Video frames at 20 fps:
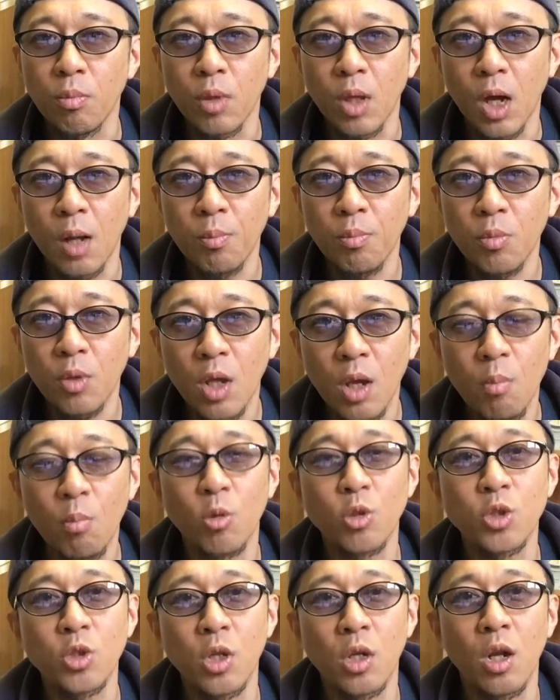う何年
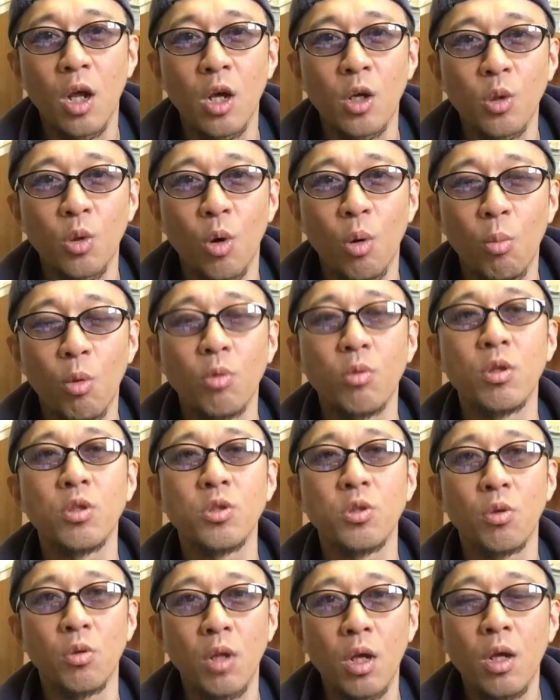もしてないと思うんで
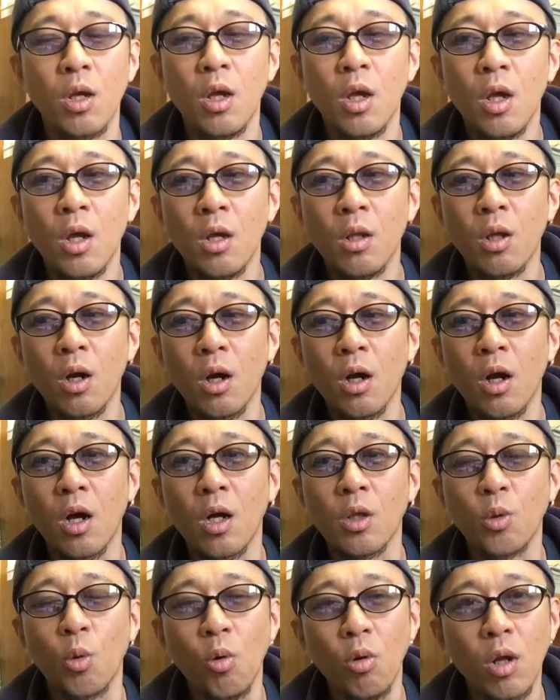すよねだか
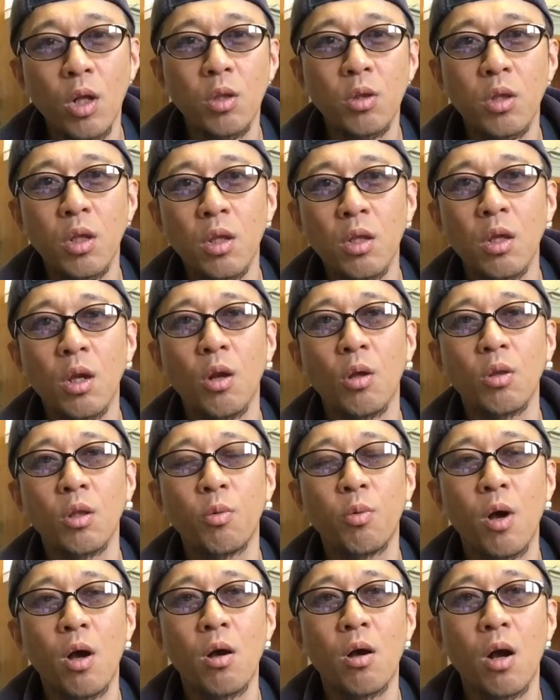らどうなってんやろって
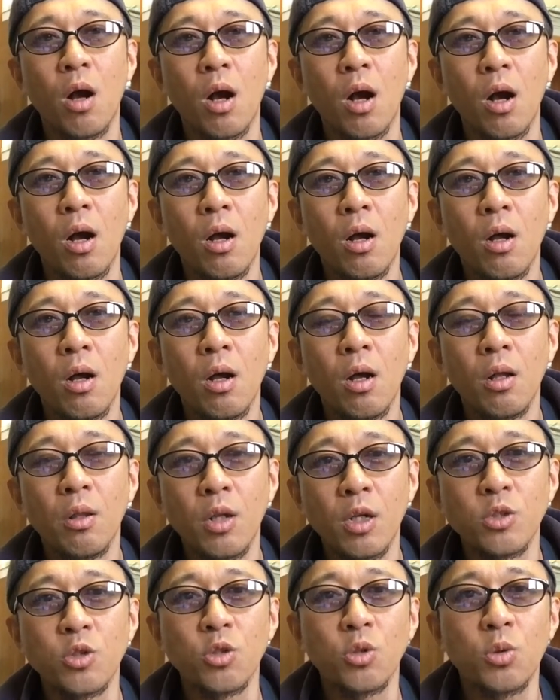ファンが、
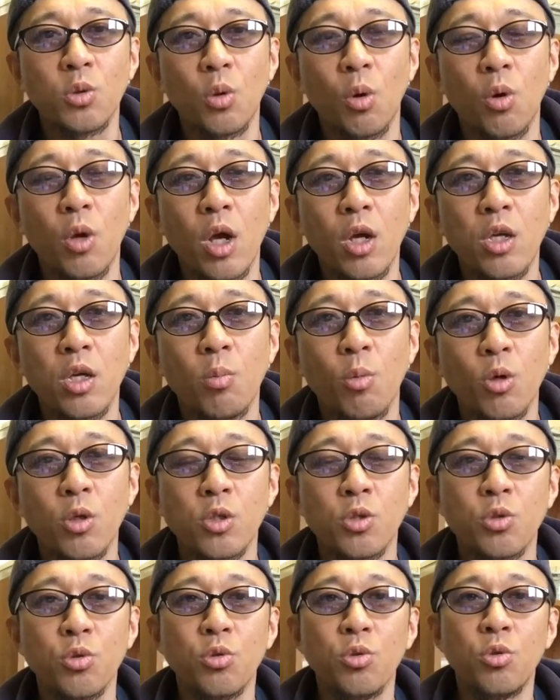ね、ずっとやきも
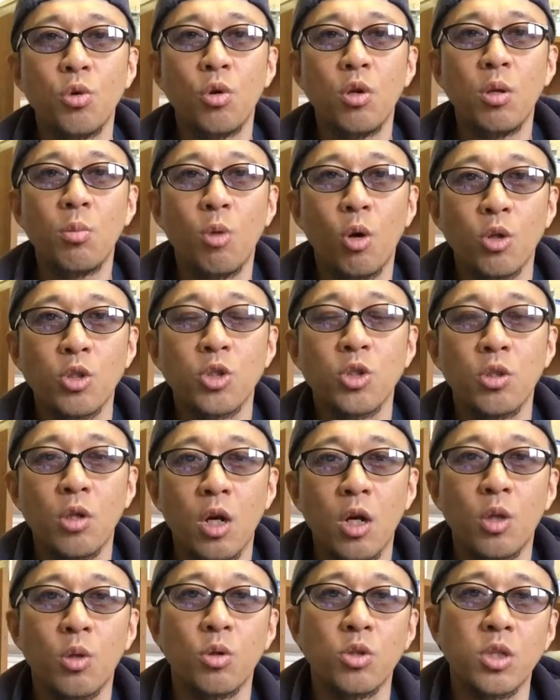きするよりもしっ
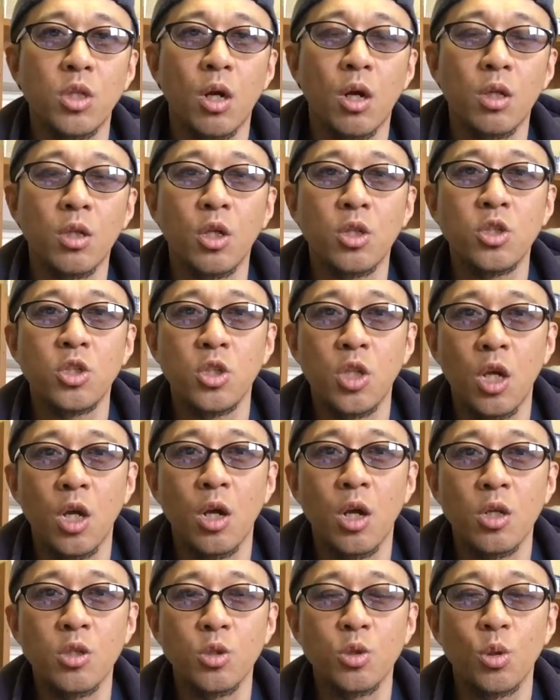かりとした形で
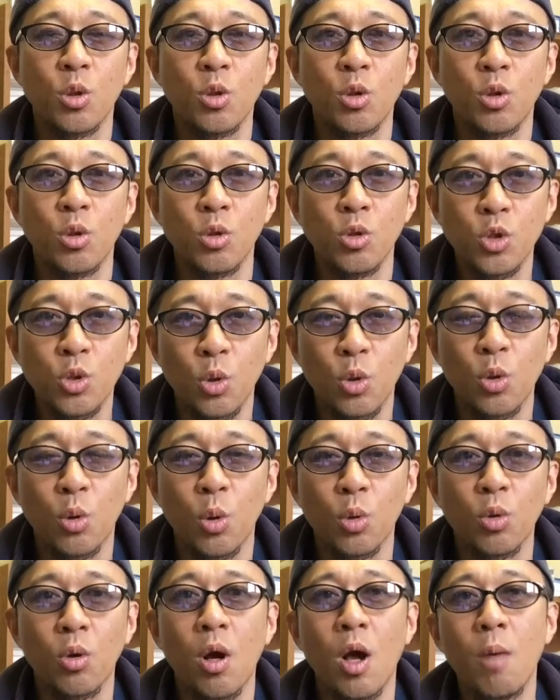活動休止という
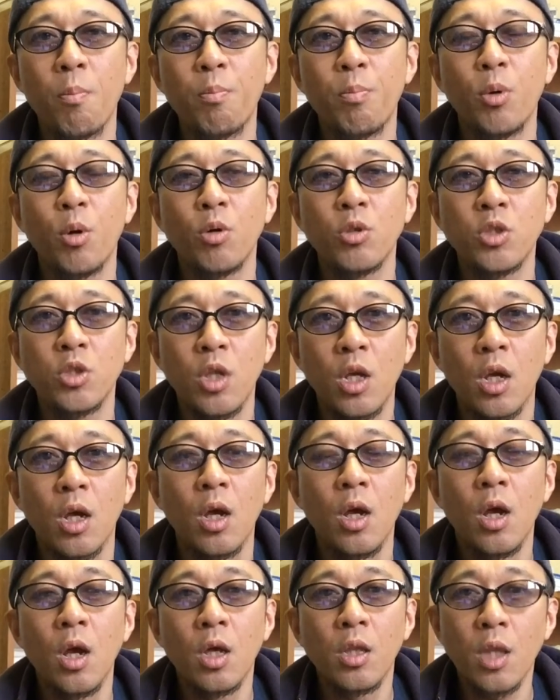ことを発表して
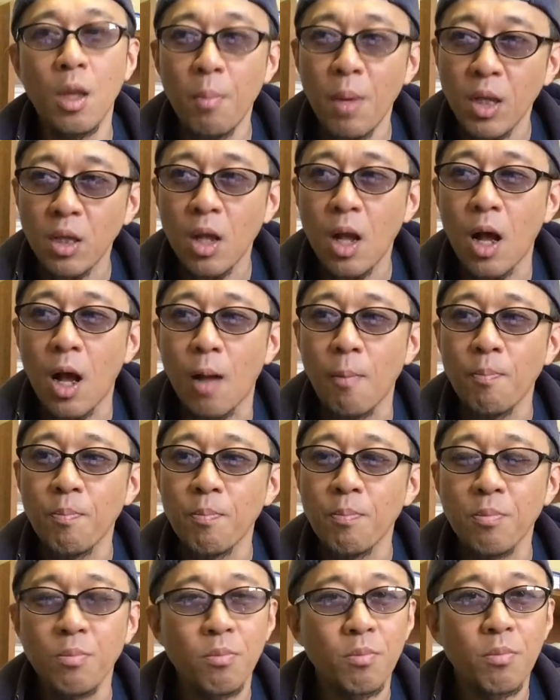でまた
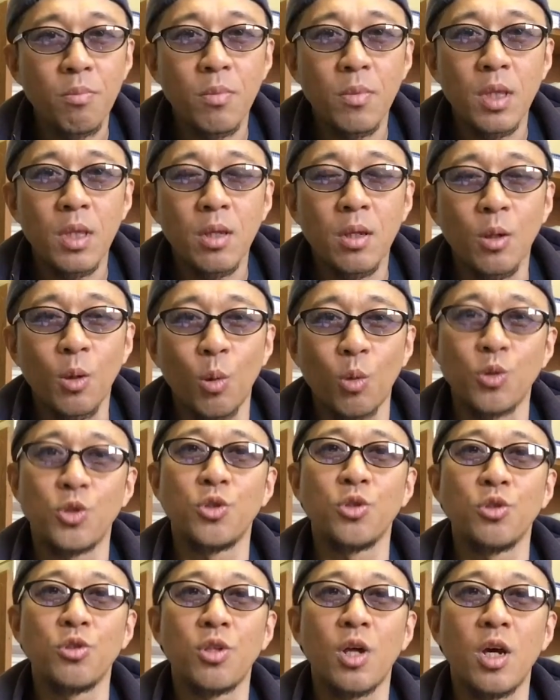
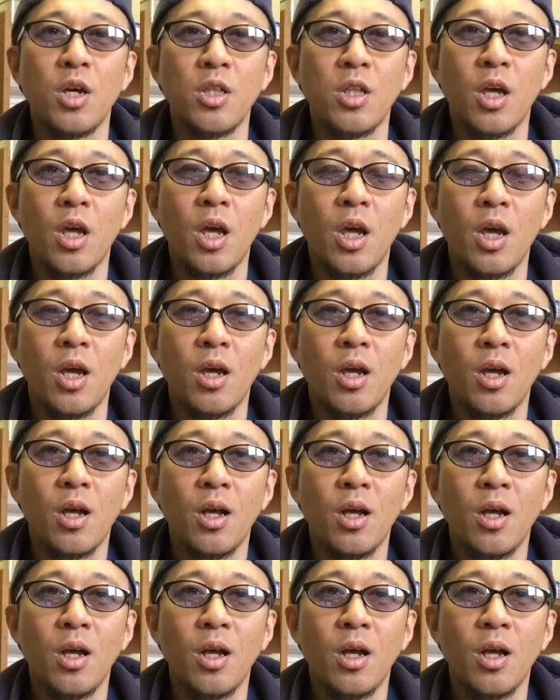50代で